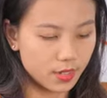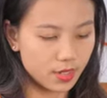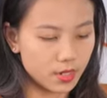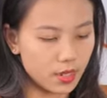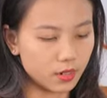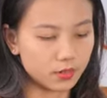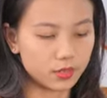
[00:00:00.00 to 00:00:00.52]

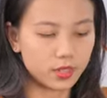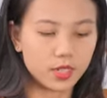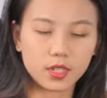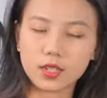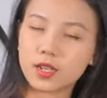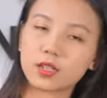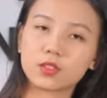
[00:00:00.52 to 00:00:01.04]
thì
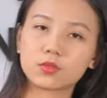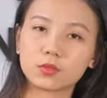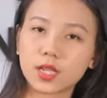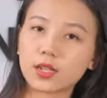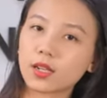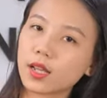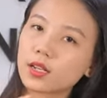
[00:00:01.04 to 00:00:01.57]
khi để
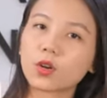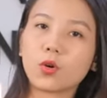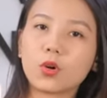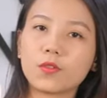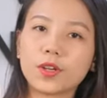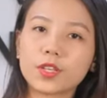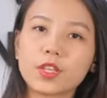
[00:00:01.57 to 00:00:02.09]
chúng ta kết
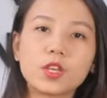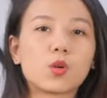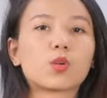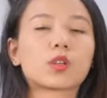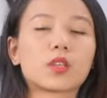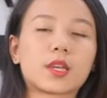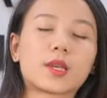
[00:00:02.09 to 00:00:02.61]
nối với
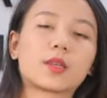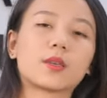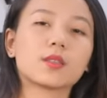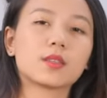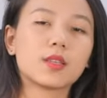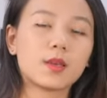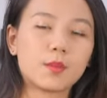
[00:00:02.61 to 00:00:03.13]
nhiều những cái